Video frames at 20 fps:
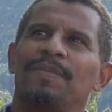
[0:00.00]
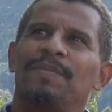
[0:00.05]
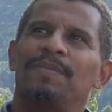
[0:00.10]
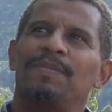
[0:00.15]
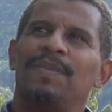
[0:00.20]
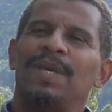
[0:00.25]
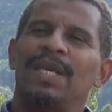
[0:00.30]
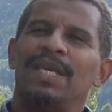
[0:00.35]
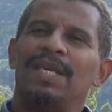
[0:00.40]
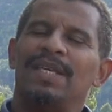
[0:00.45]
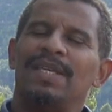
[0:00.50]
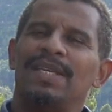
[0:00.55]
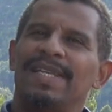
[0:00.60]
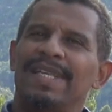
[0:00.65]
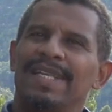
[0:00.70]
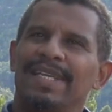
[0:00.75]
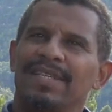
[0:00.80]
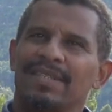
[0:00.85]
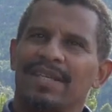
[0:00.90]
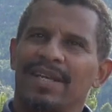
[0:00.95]
mais
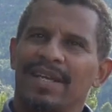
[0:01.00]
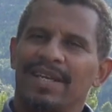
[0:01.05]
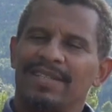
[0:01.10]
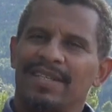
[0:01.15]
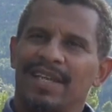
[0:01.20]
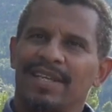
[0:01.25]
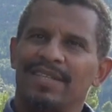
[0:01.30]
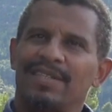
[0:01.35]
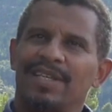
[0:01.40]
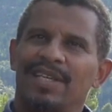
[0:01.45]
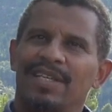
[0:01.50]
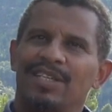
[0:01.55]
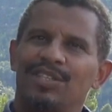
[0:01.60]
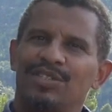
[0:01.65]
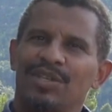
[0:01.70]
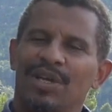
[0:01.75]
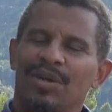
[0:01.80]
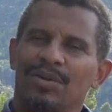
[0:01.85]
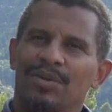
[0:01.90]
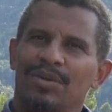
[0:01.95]
il est très
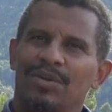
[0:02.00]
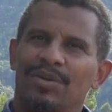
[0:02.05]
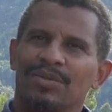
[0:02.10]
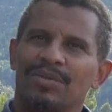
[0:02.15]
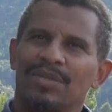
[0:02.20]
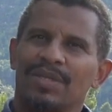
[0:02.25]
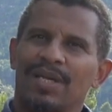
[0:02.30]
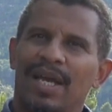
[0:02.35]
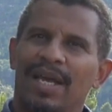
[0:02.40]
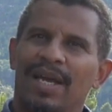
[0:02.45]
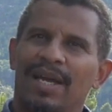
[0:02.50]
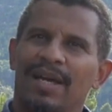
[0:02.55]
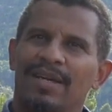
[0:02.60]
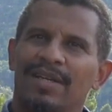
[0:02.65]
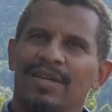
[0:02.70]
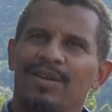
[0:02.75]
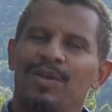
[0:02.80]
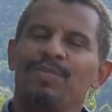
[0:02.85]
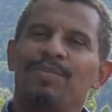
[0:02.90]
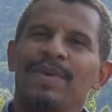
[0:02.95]
intelligent au contraire.
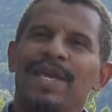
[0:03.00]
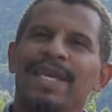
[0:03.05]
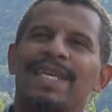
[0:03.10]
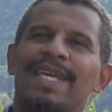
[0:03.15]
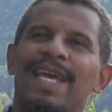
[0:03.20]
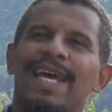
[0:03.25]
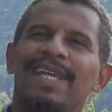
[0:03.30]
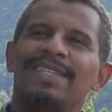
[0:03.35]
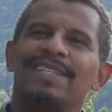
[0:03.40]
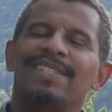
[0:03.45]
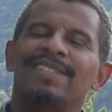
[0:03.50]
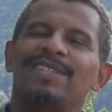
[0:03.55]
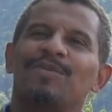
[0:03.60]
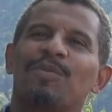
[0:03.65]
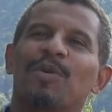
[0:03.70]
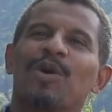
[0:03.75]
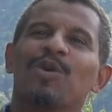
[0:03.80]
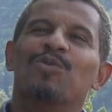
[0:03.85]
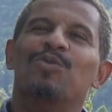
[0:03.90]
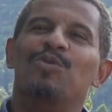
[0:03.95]
Le
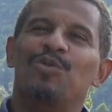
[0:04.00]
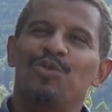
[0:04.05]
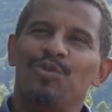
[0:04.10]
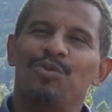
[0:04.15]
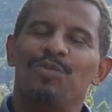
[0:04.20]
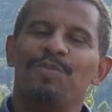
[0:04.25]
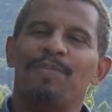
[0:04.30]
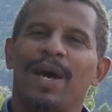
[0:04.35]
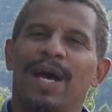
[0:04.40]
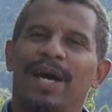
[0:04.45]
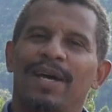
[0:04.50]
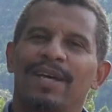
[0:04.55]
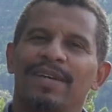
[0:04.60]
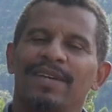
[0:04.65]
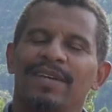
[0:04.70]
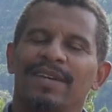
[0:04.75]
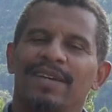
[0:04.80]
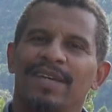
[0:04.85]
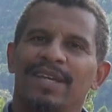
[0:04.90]
mécanisme humain